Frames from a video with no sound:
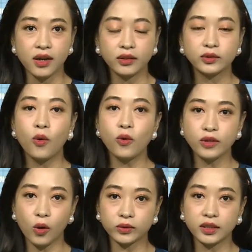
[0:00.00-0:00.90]
thu hút
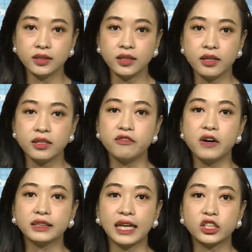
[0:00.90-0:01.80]
đầu tư, giữ
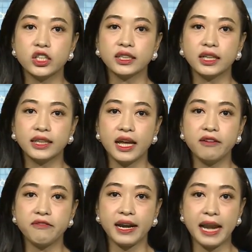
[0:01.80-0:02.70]
vững tăng trưởng kinh tế
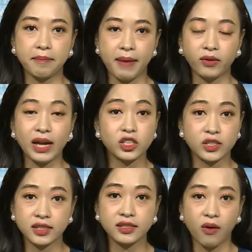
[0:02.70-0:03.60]
và đảm bảo an
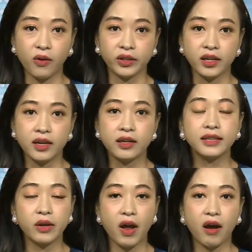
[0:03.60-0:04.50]
sinh xã hội –
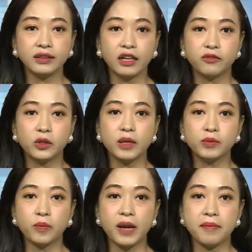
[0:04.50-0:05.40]
theo đó, thành phố tiếp
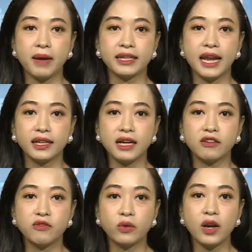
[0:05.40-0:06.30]
tục đẩy mạnh giải ngân
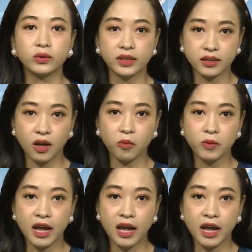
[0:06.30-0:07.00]
vốn đầu tư công,